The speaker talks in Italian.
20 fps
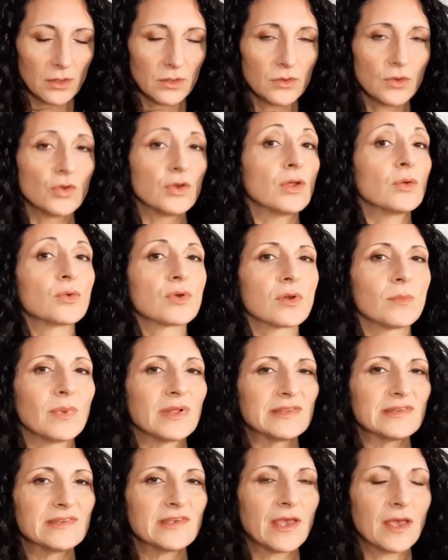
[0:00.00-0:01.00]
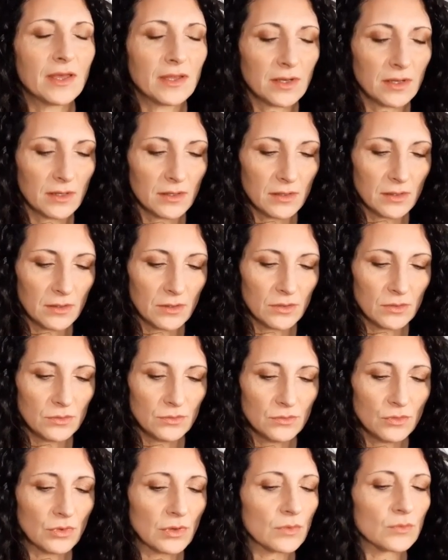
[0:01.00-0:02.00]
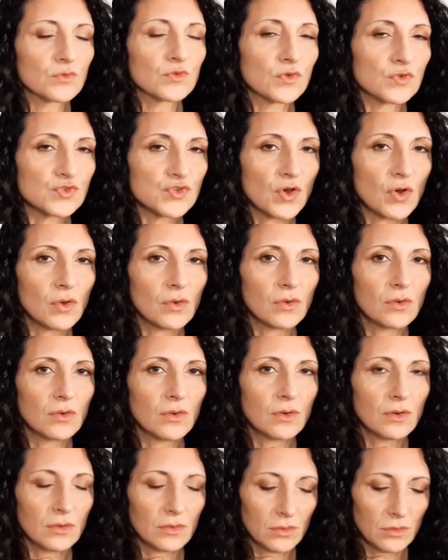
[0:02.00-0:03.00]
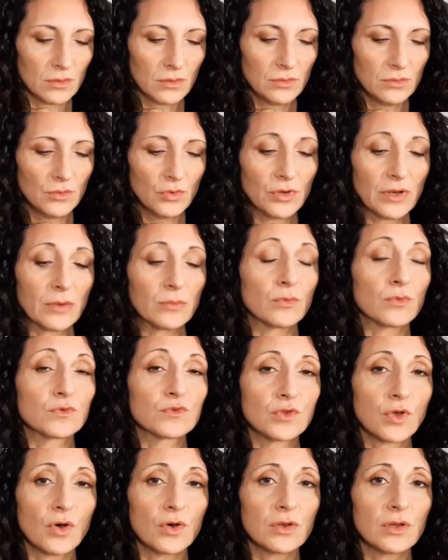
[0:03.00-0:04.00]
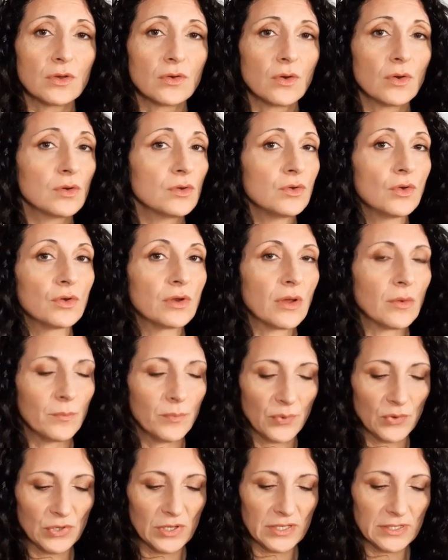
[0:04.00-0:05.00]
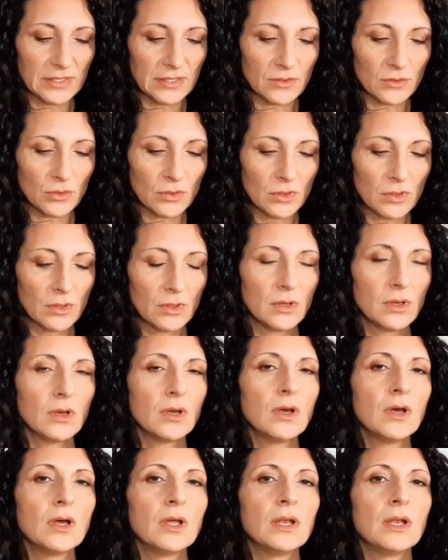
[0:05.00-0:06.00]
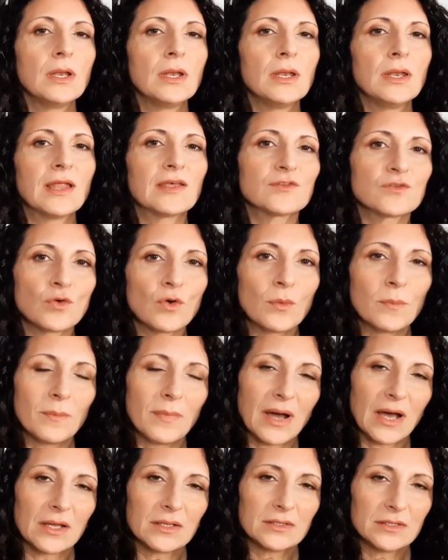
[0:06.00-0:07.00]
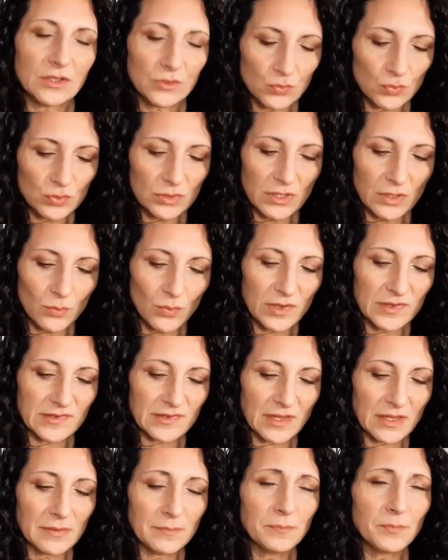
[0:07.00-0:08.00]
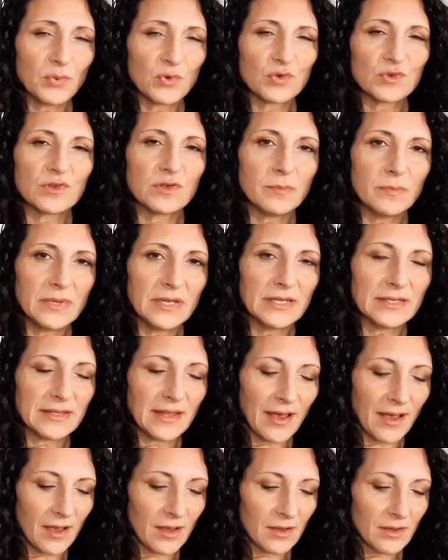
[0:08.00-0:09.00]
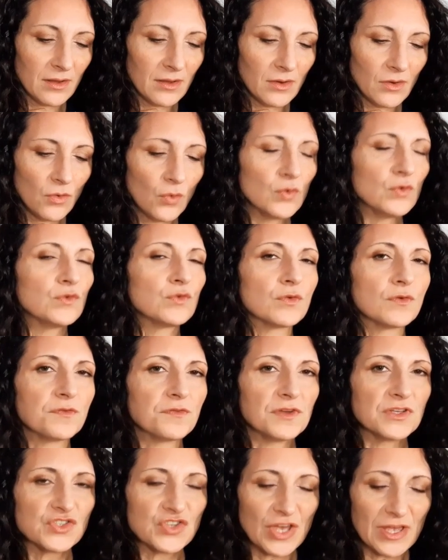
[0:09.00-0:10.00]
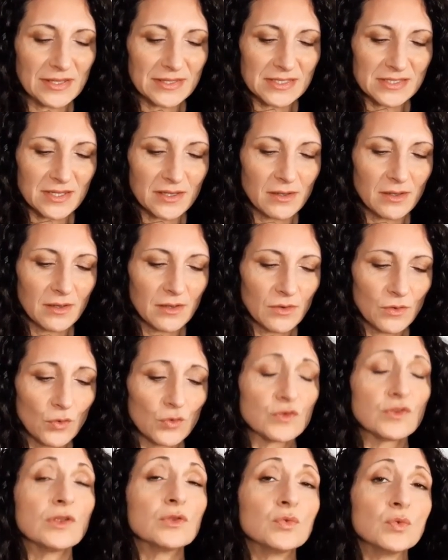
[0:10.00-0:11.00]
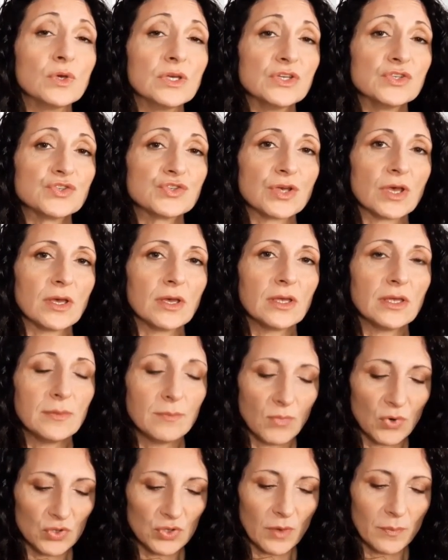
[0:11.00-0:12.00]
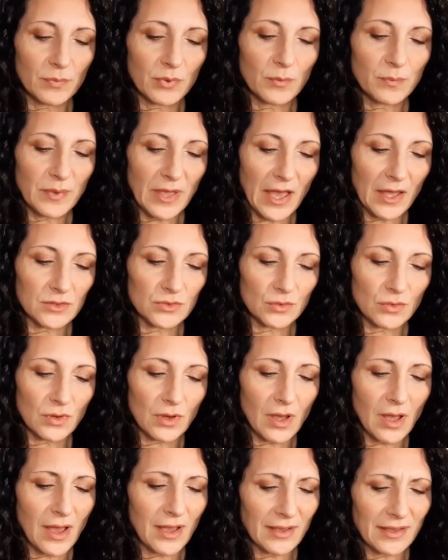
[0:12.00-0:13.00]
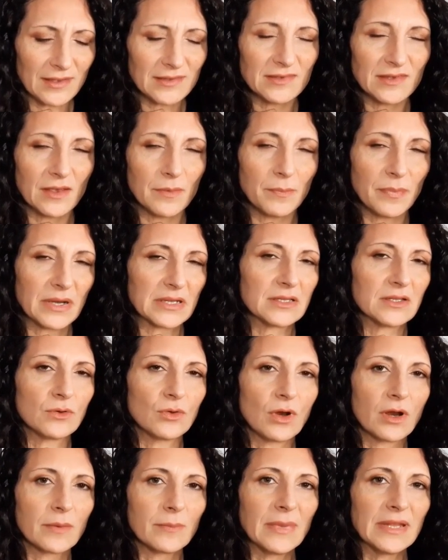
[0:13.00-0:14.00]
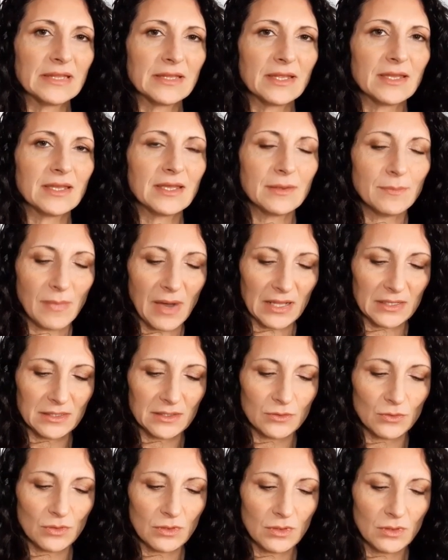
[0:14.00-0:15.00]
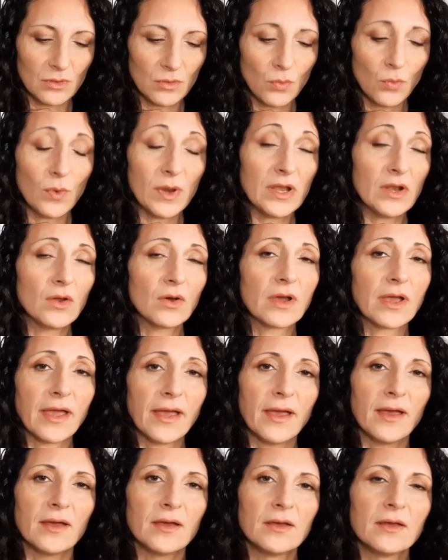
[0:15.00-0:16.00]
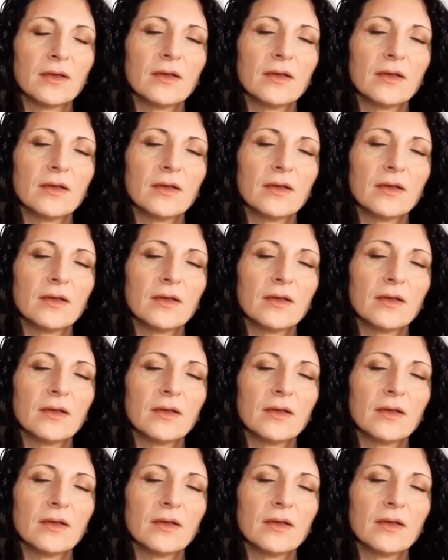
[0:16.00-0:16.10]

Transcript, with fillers: Non è un romanziere, non è un sociologo, non è uno storico, non è un politico. La somma di tutte queste impossibilità o insufficienze costituisce in modo appropriato, anche se particolarmente enigmatico, quello che è.